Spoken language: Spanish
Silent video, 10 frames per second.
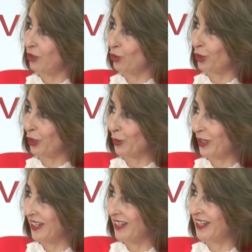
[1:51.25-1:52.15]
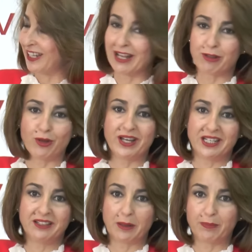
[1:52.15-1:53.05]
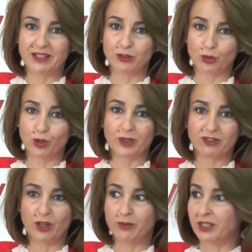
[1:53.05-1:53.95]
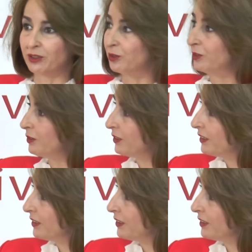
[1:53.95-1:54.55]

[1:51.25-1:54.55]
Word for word: yo creo que, la ciudadanía está esperando con los brazos abiertos.